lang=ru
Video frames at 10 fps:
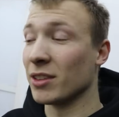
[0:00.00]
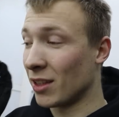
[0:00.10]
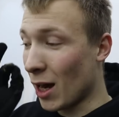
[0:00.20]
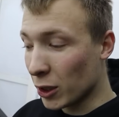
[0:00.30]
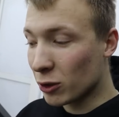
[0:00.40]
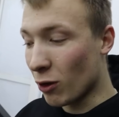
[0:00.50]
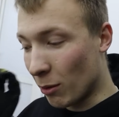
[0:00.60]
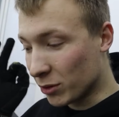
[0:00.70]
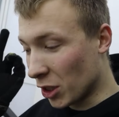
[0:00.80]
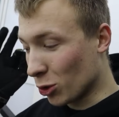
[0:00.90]
сразу
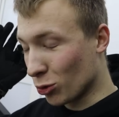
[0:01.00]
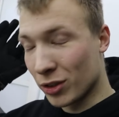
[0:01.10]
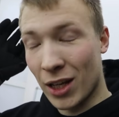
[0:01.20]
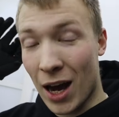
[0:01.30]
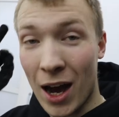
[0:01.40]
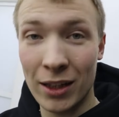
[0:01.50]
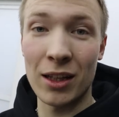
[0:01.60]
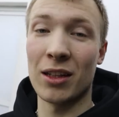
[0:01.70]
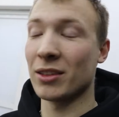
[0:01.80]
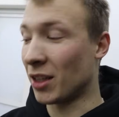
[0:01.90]
вам скажу,
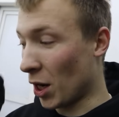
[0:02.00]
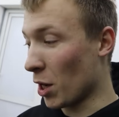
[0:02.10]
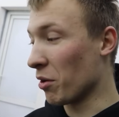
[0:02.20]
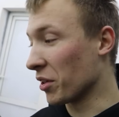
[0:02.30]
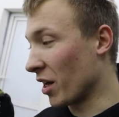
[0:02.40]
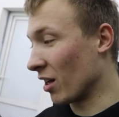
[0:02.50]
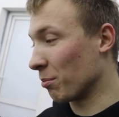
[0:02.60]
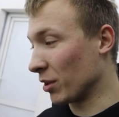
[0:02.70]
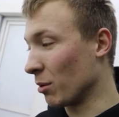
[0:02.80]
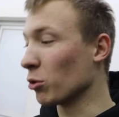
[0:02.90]
надо настраивать
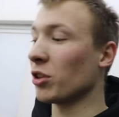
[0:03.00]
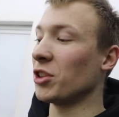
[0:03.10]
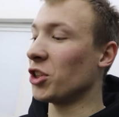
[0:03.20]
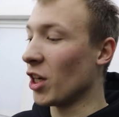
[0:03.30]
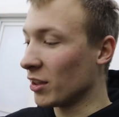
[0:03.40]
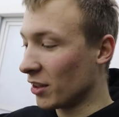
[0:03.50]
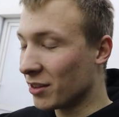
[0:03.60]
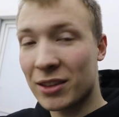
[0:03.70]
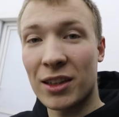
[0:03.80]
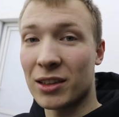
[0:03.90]
карп, потому что сейчас я
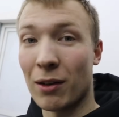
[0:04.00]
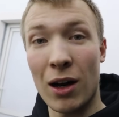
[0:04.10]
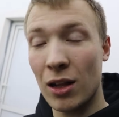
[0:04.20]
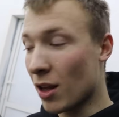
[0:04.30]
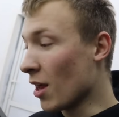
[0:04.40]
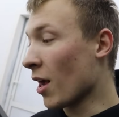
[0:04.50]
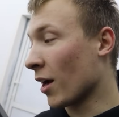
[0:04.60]
здесь газовал,